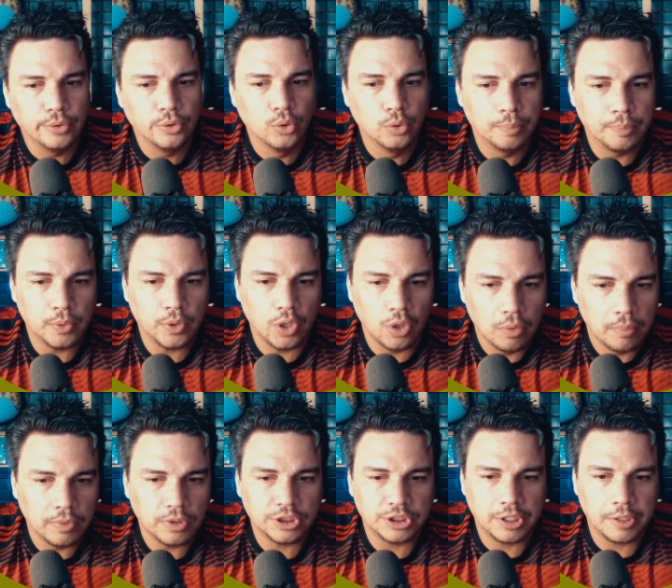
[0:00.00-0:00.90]
grupo que
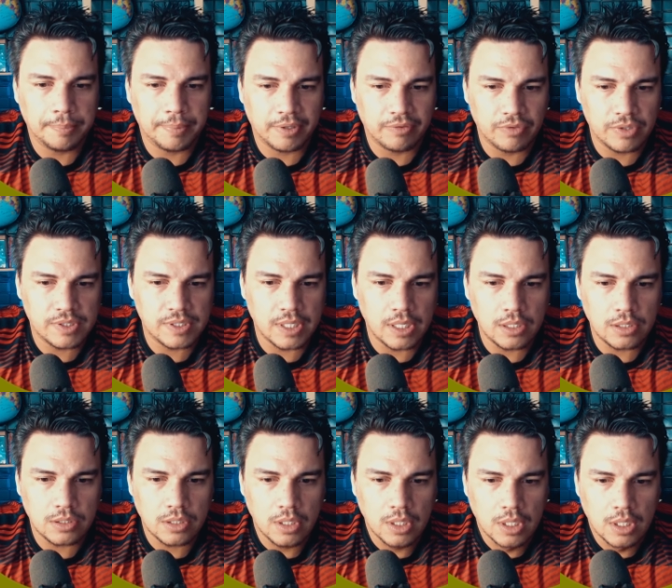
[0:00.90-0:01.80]
eu mostrei para
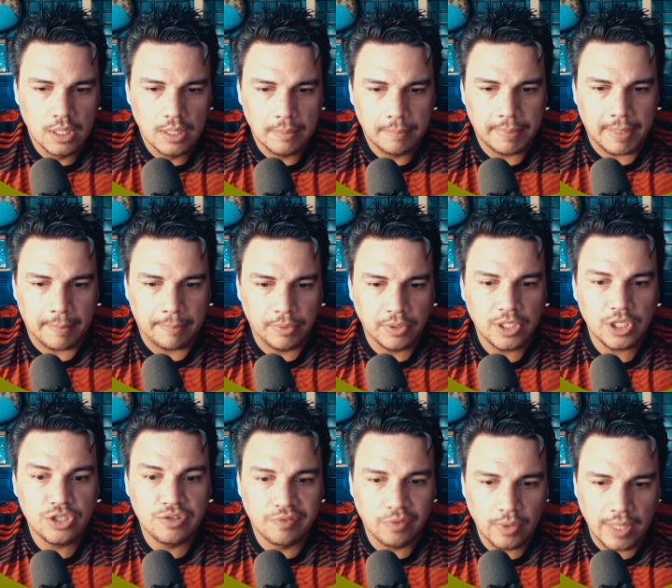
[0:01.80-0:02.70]
vocês para
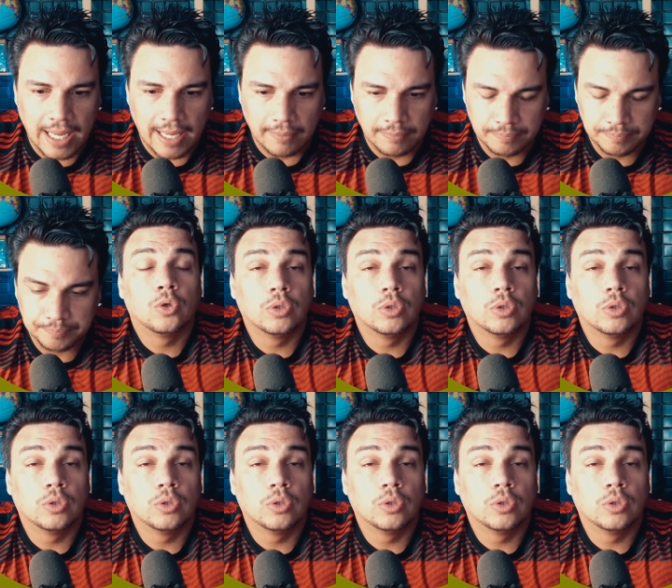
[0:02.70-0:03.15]
poder divulgar.